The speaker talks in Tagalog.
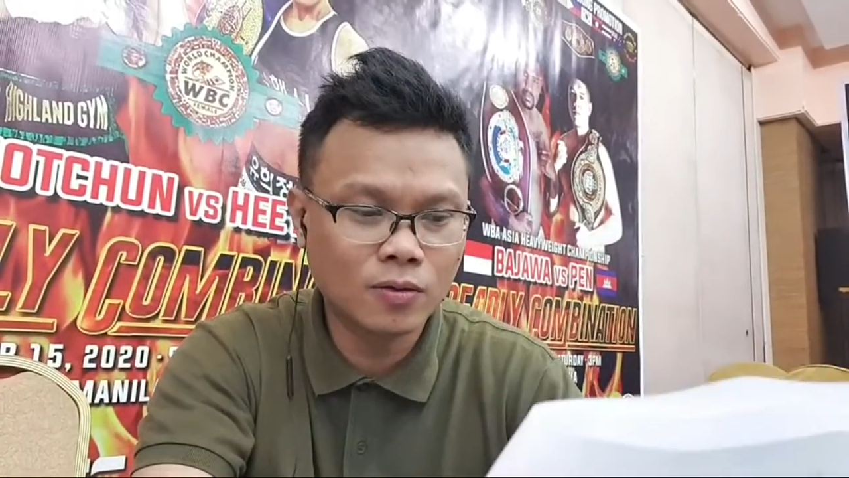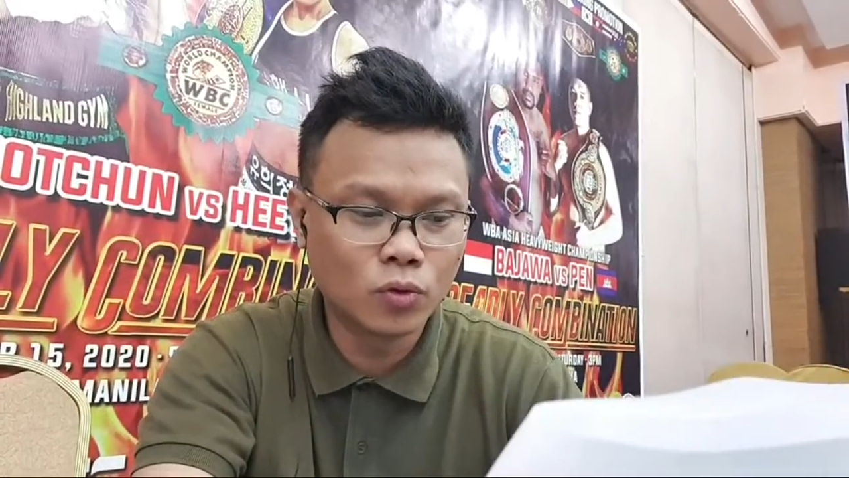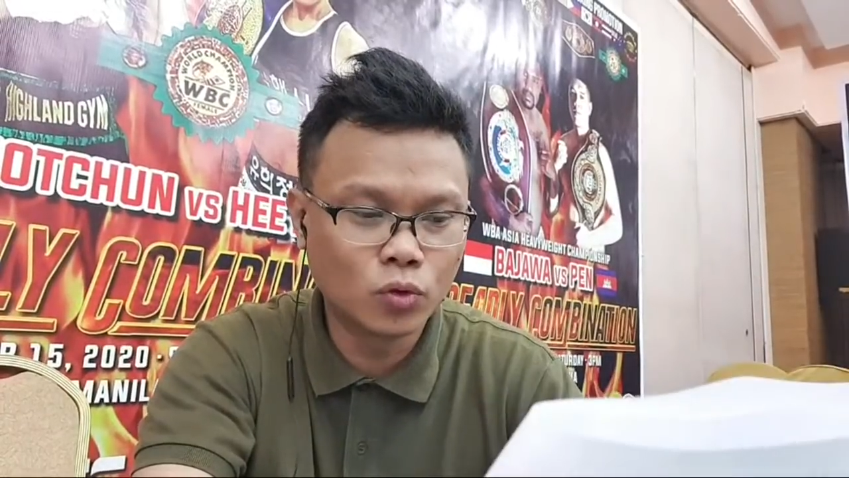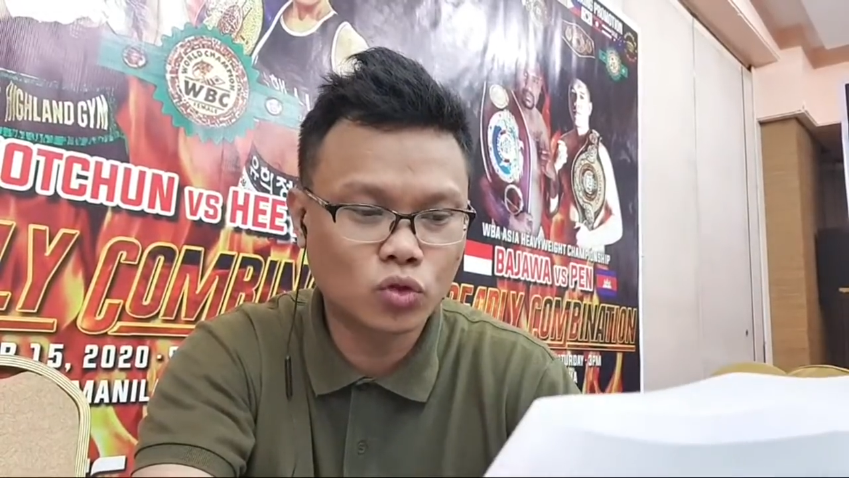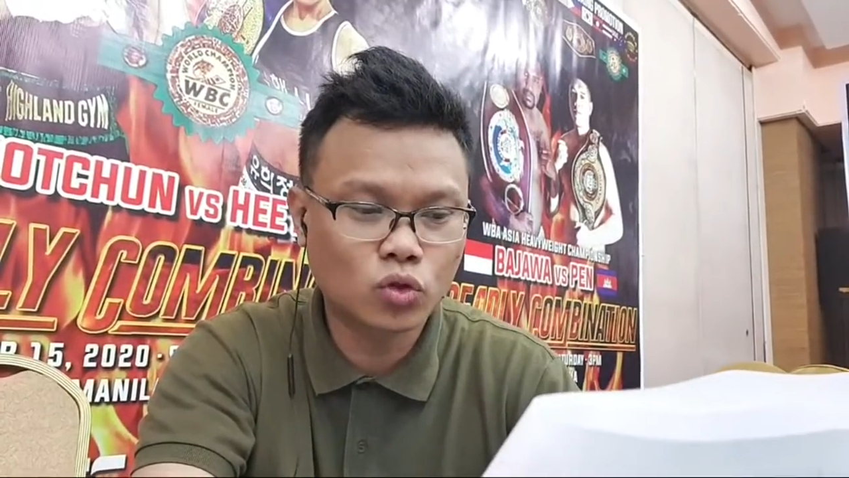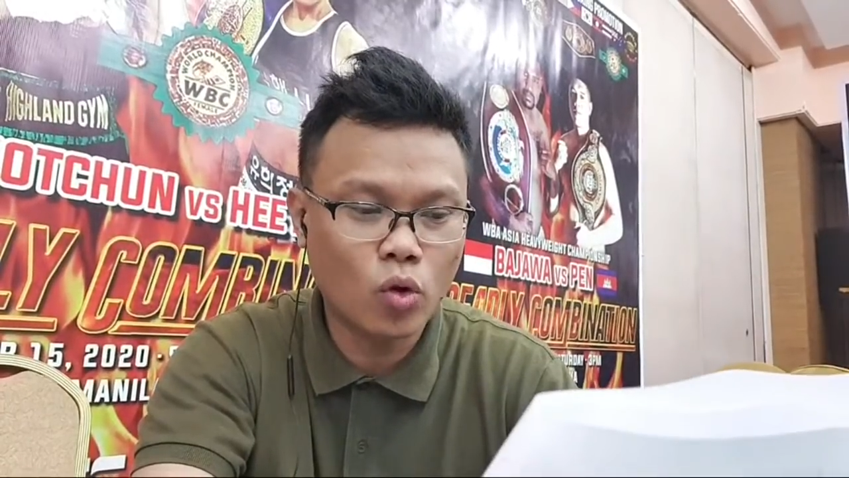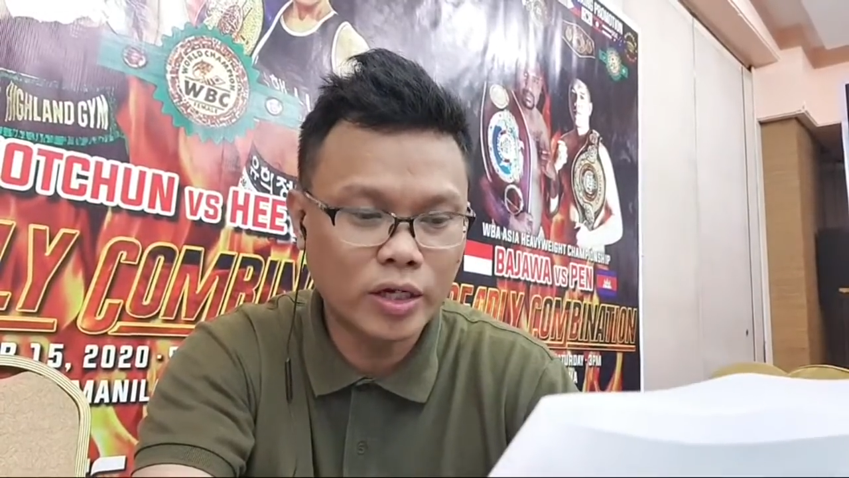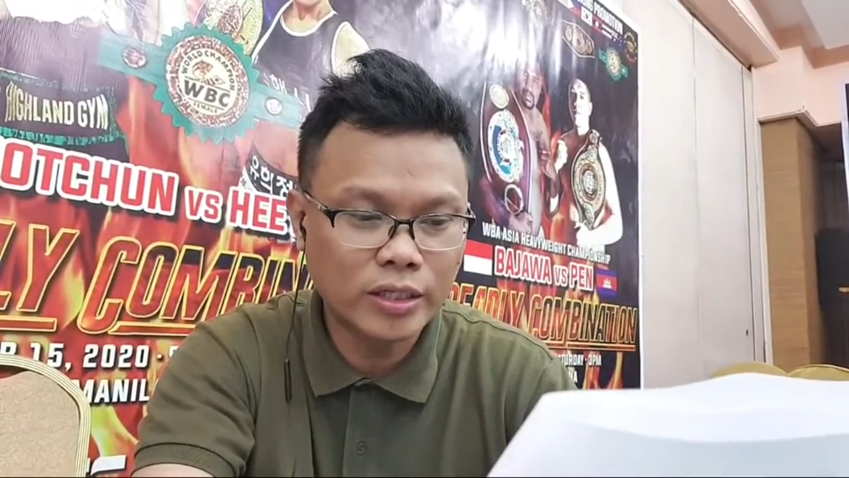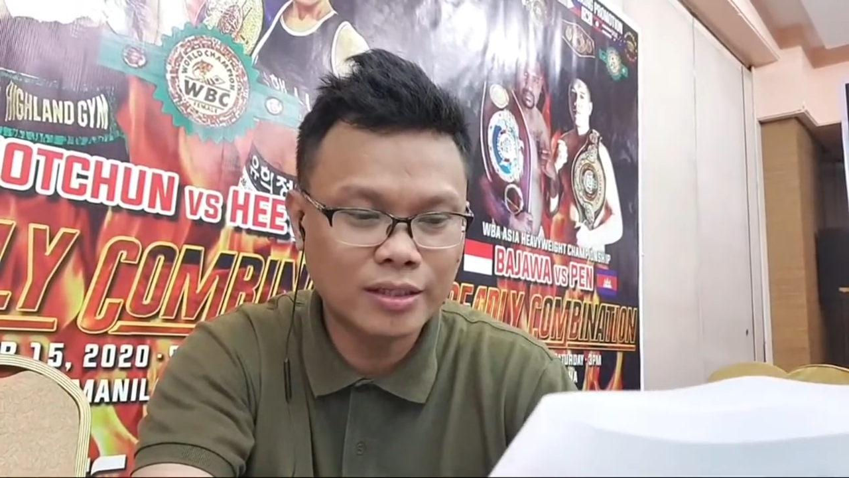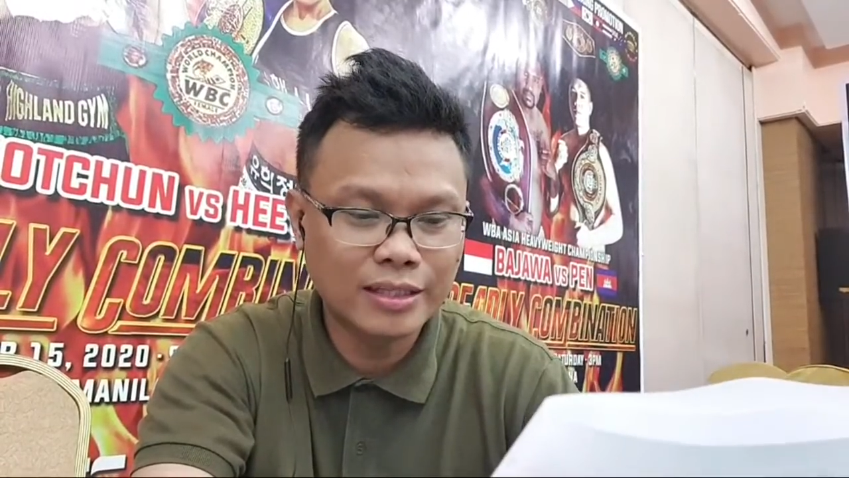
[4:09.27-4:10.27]

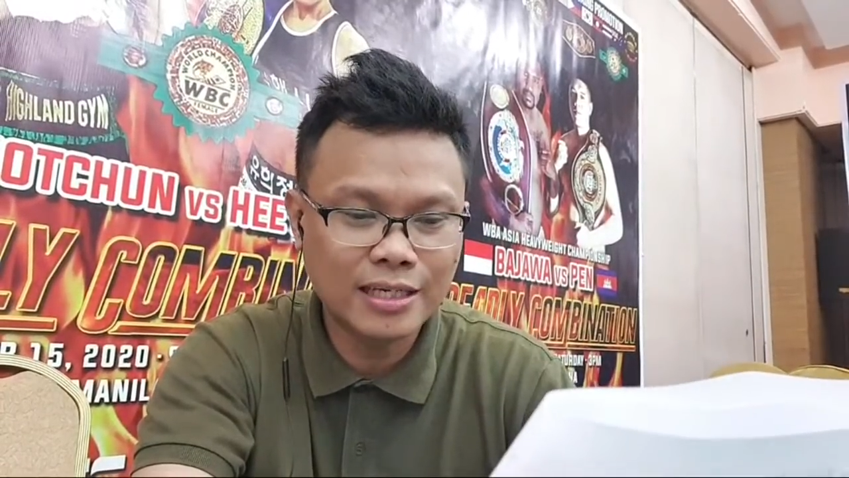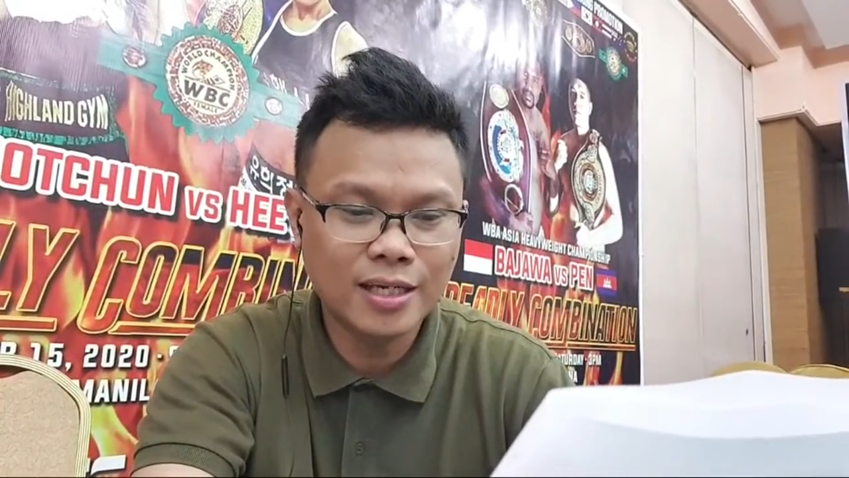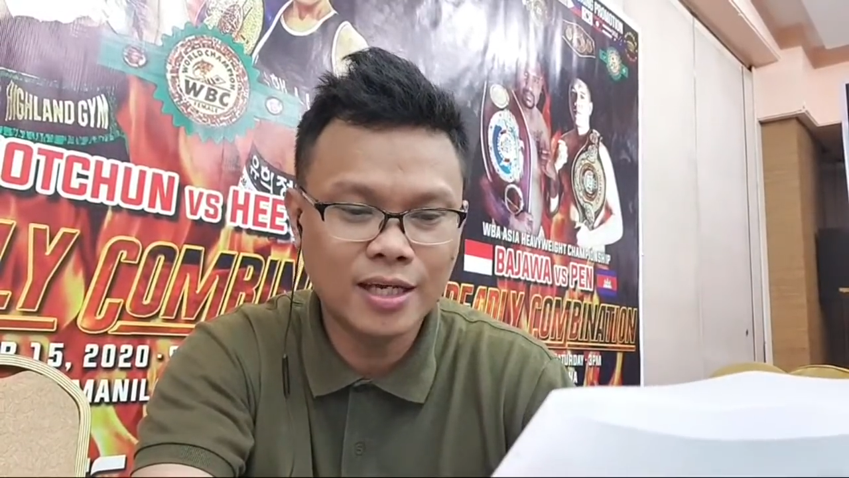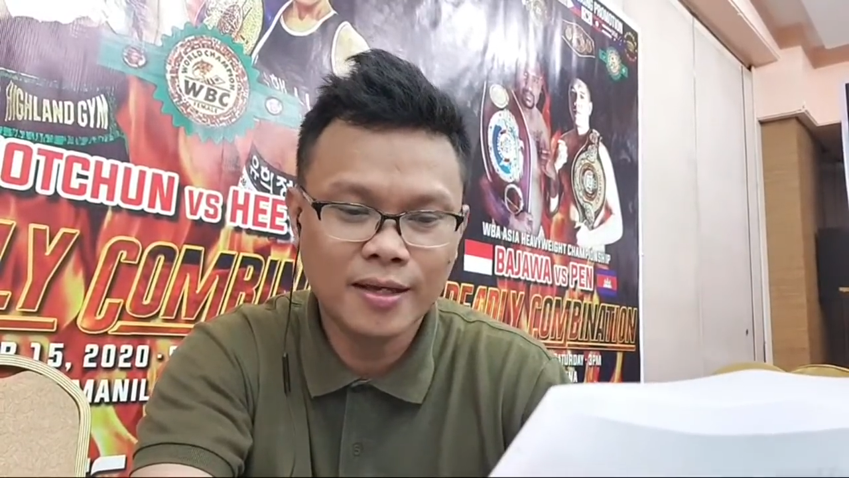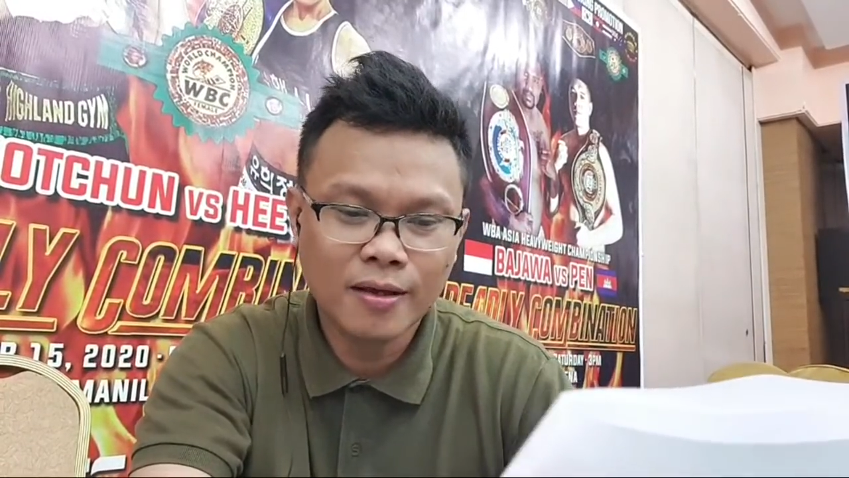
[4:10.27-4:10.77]
Hutuan Lee,